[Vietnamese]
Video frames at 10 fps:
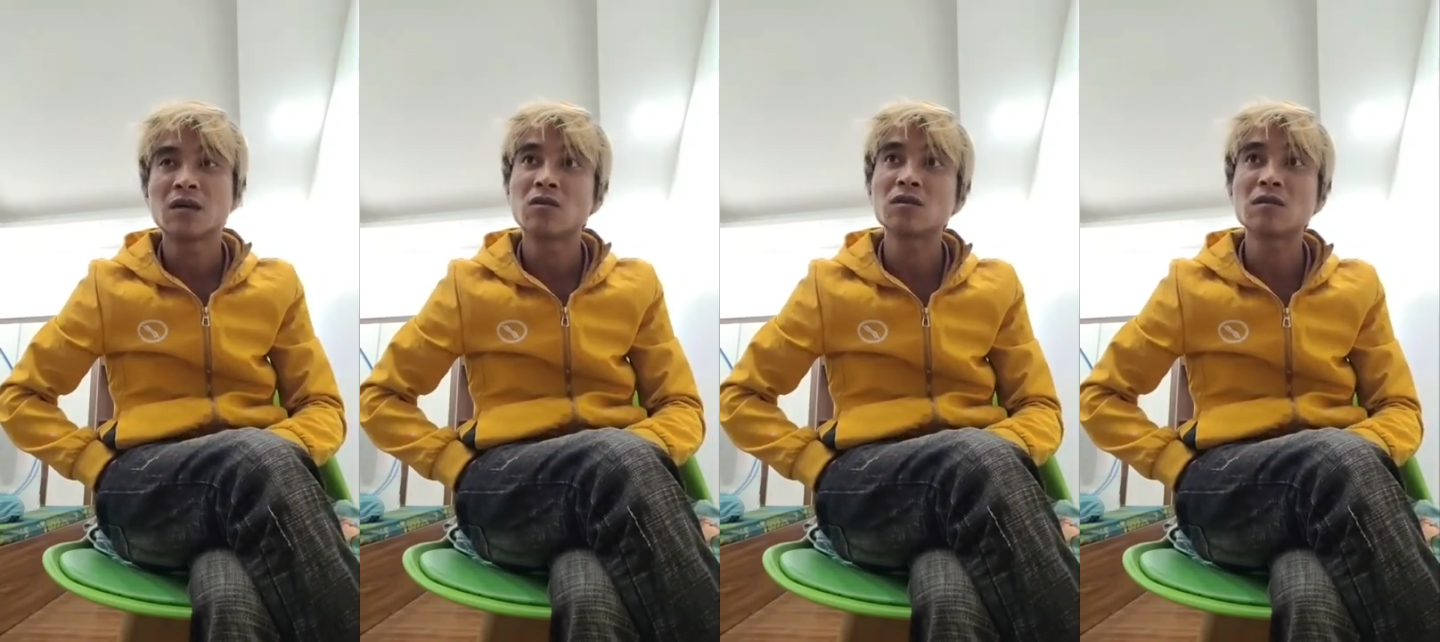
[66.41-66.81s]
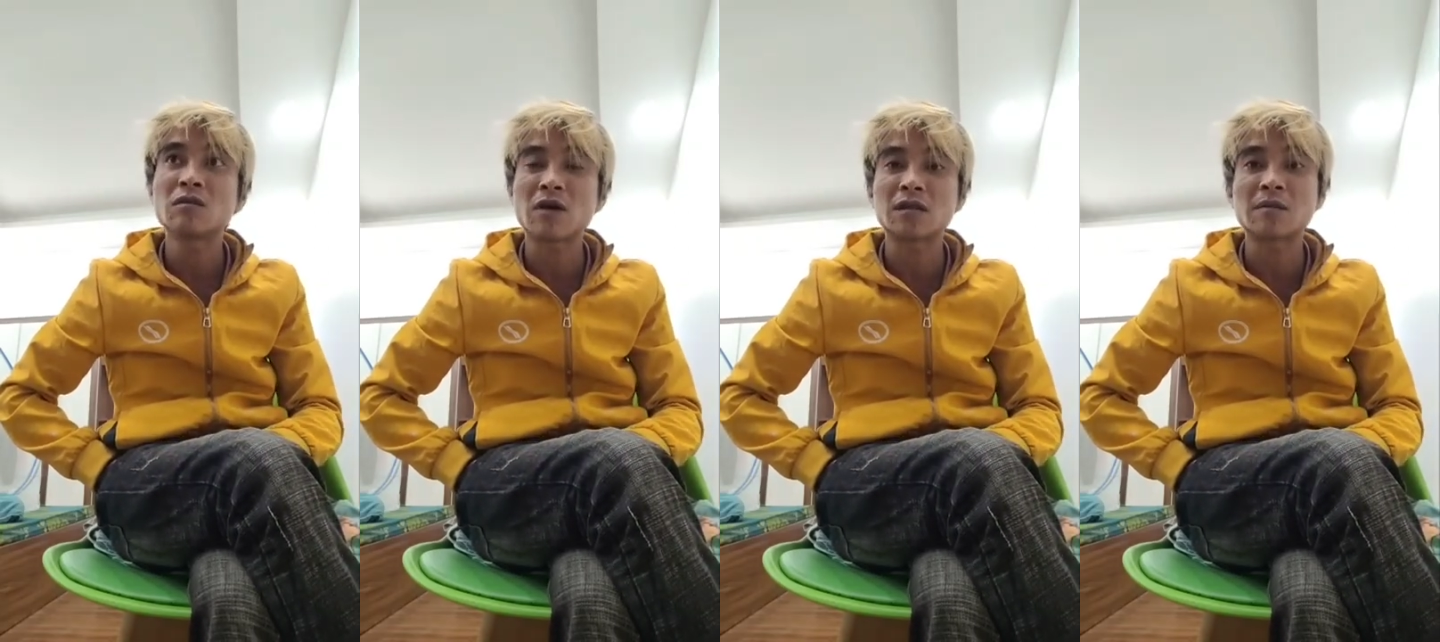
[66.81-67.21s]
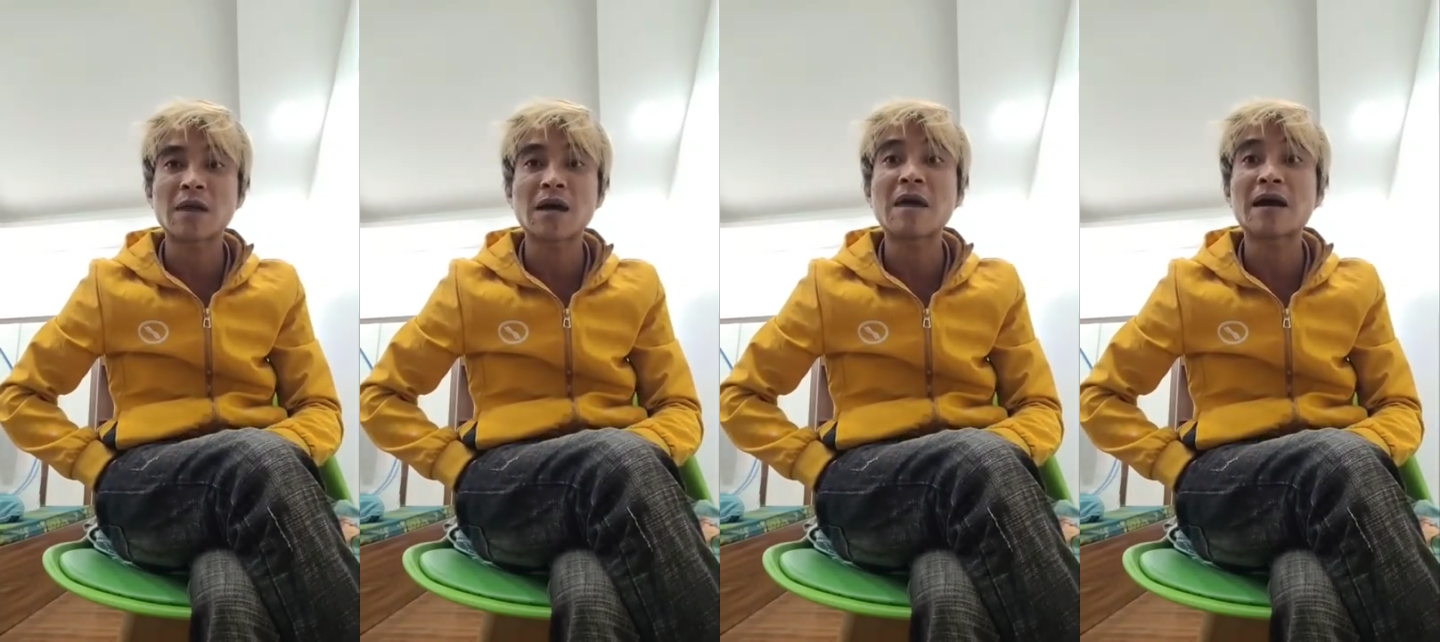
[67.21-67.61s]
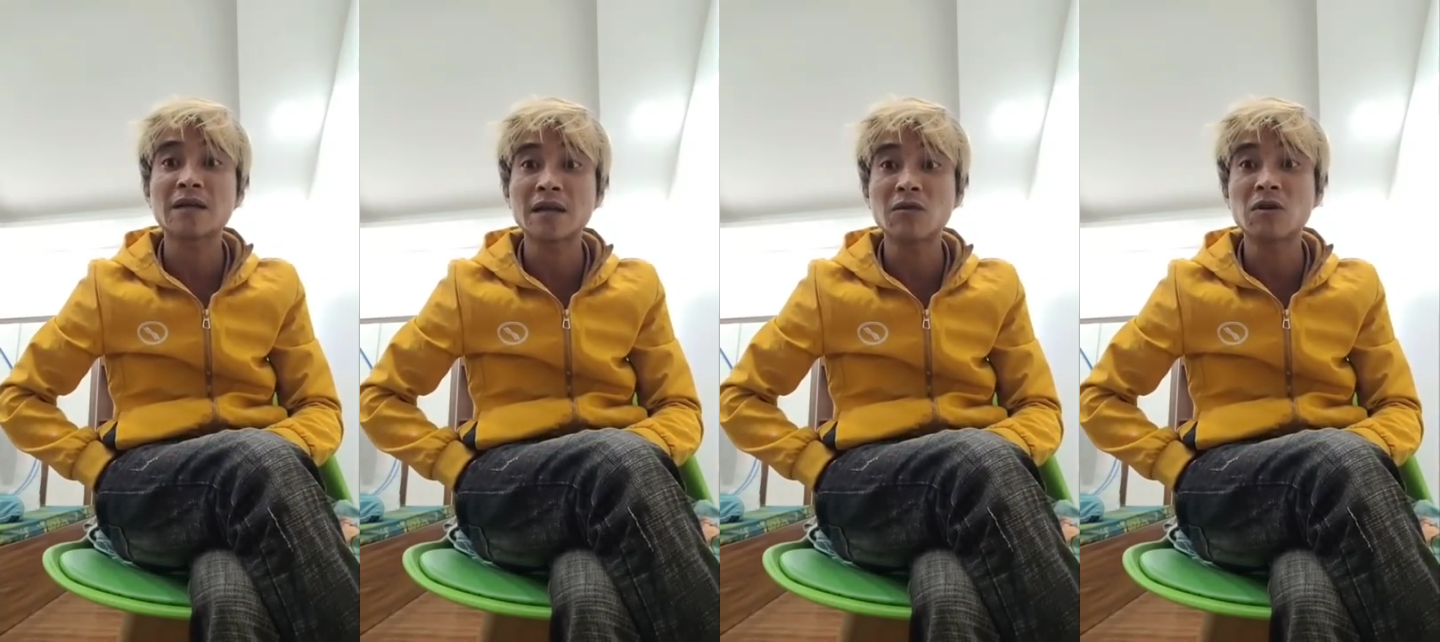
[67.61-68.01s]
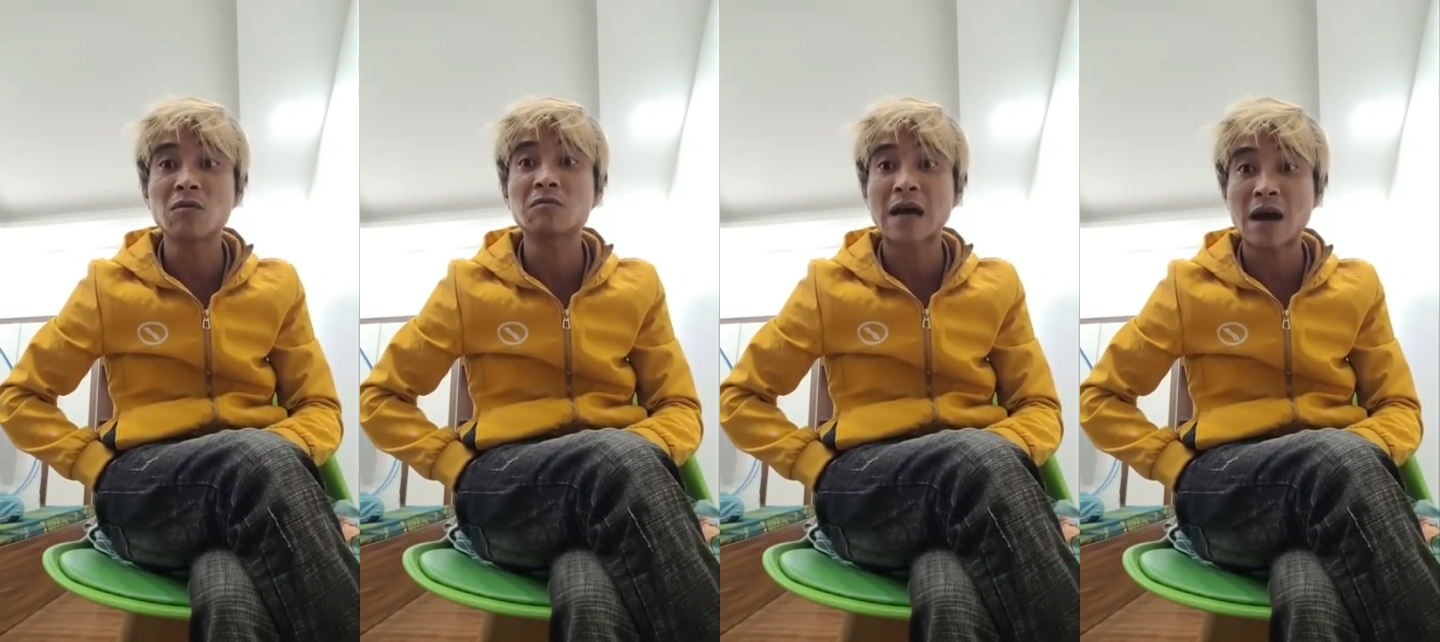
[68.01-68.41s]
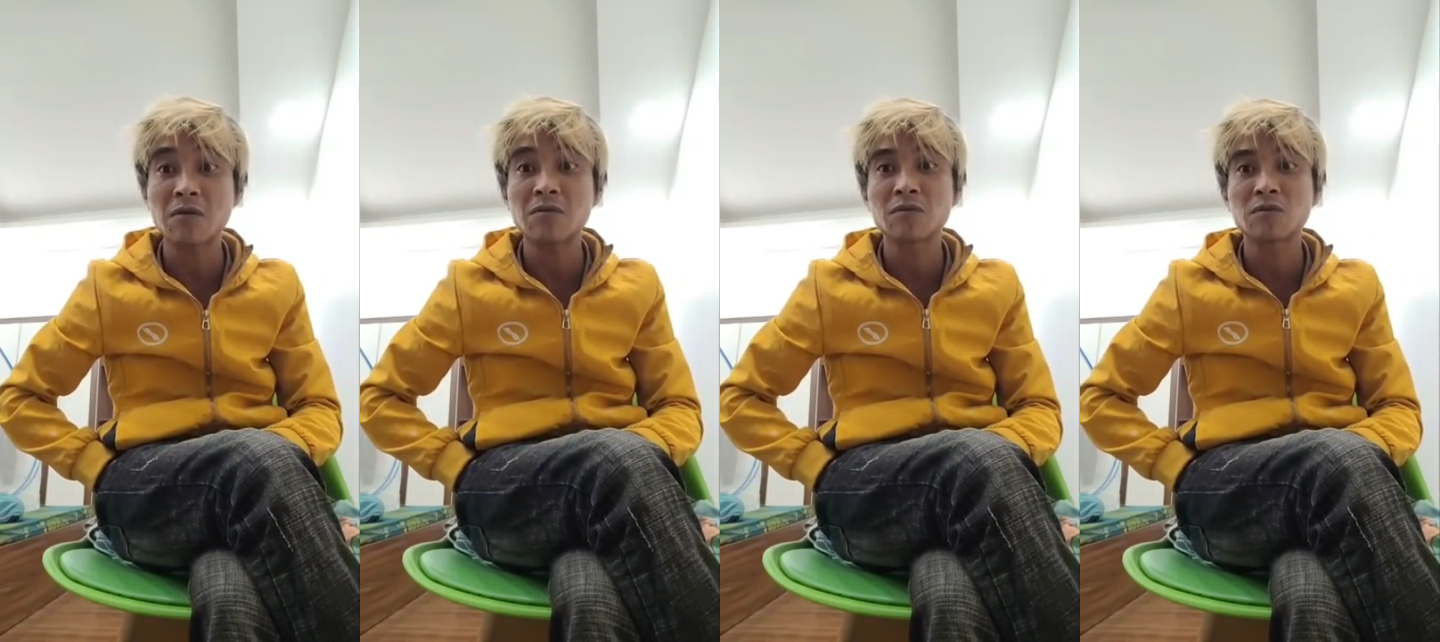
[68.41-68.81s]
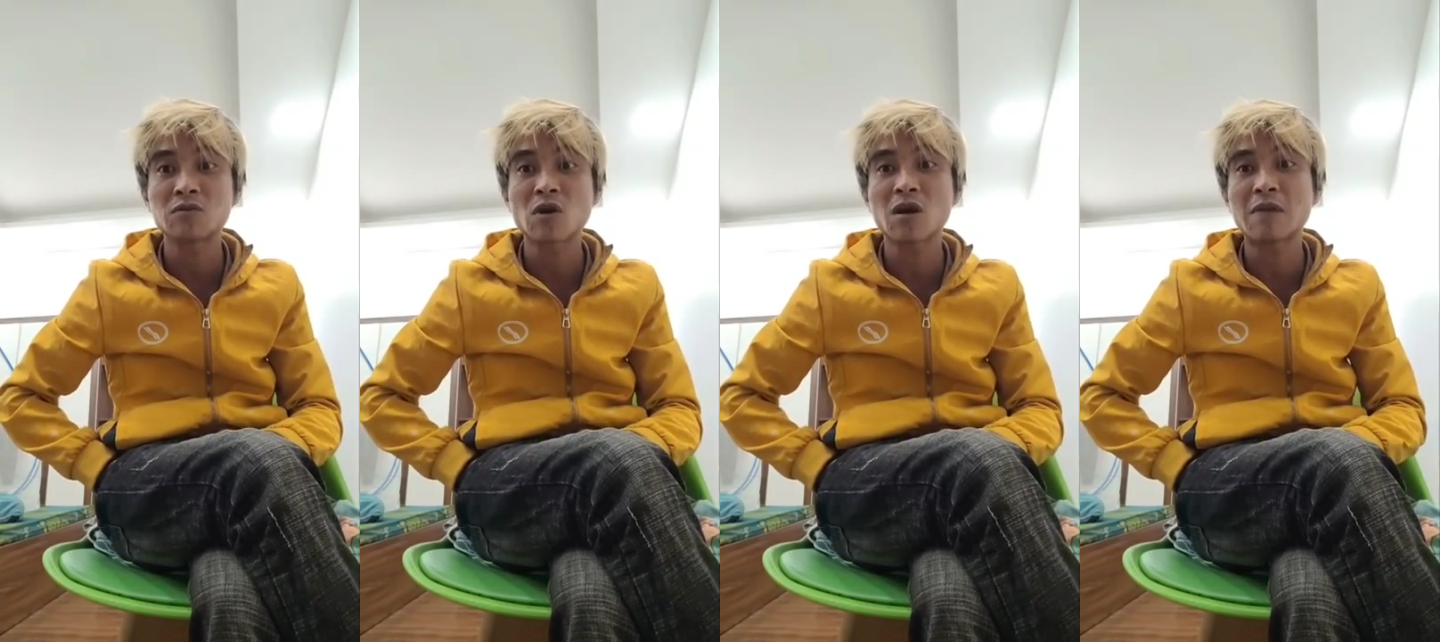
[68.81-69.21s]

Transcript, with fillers: nó rơi vào khoảng tầm hai ba tết ông công ông táo cho các